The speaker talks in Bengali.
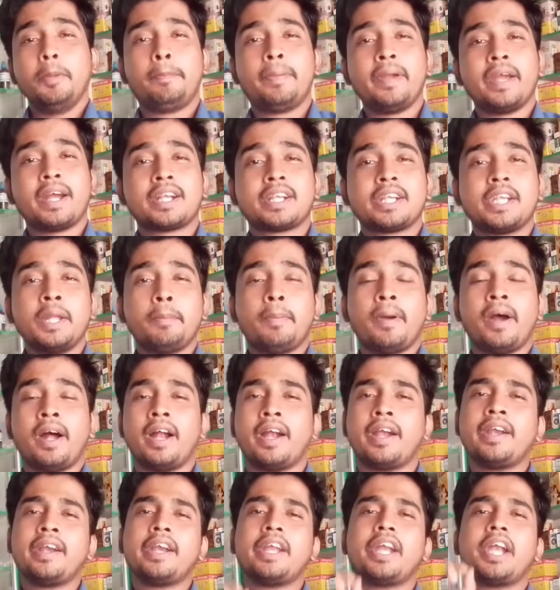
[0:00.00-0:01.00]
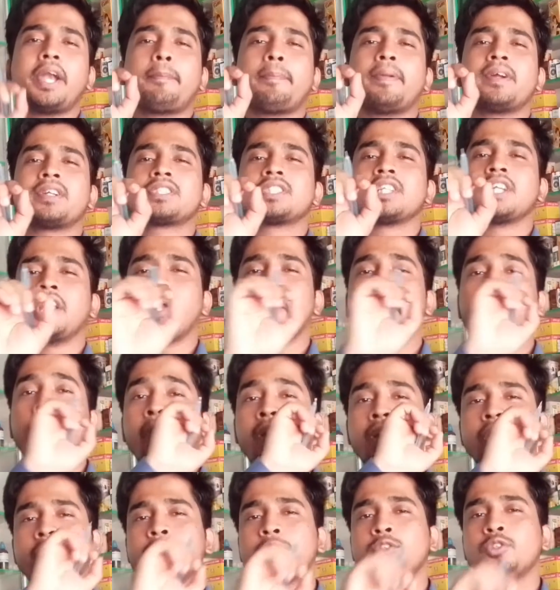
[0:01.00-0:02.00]
ইফেক্টিভ হান্ড্রেড পার্সেন্ট
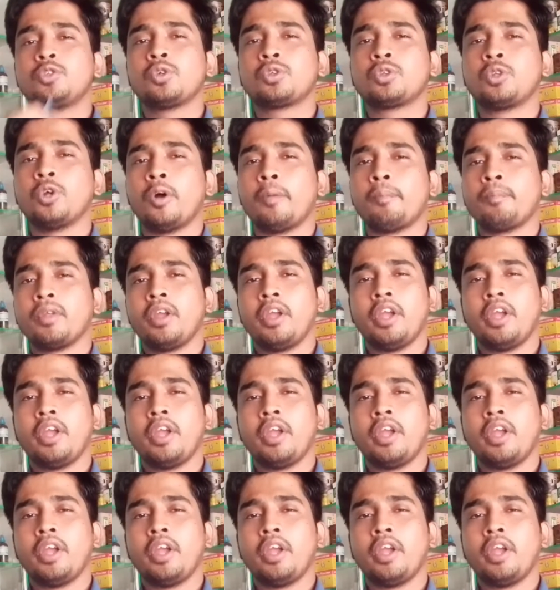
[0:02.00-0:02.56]
ইফেক্টিভযুক্ত